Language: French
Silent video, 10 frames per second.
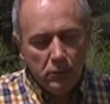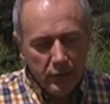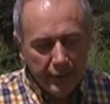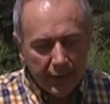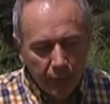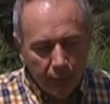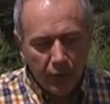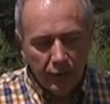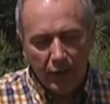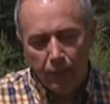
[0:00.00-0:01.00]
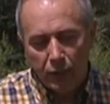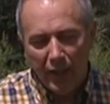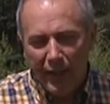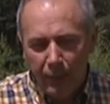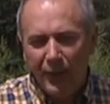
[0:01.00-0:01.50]
il réponde, voilà, pour que
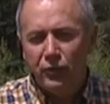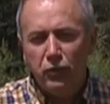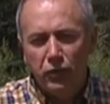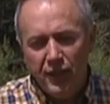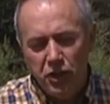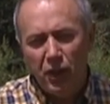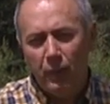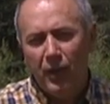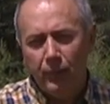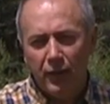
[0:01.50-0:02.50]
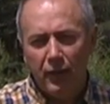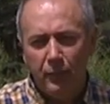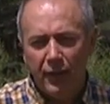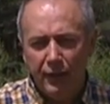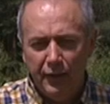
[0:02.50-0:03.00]
la, pâte ne se déchire pas par,
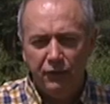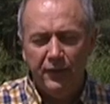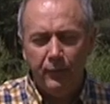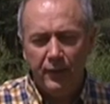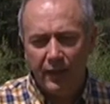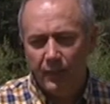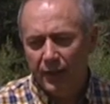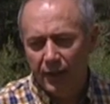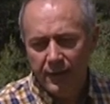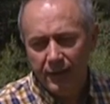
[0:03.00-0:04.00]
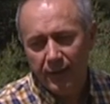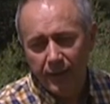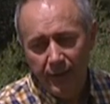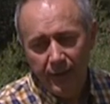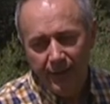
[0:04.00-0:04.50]
l'effet des pétrins mécaniques.
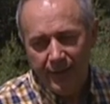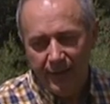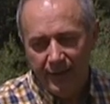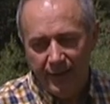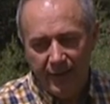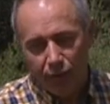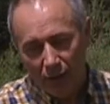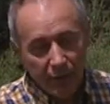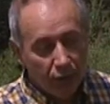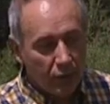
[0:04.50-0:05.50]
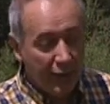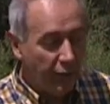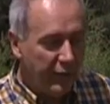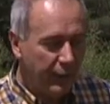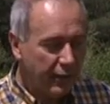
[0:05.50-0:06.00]
Et voilà, et donc là
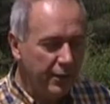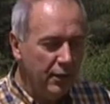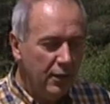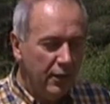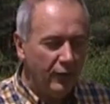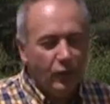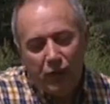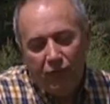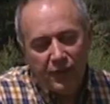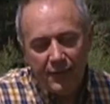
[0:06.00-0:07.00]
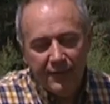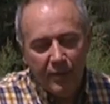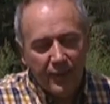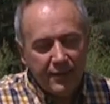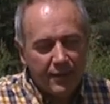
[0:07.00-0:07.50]
on est parti. Et donc en fait ce qui s'est
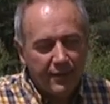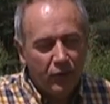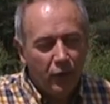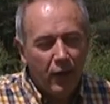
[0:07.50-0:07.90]
passé, c'est qu'on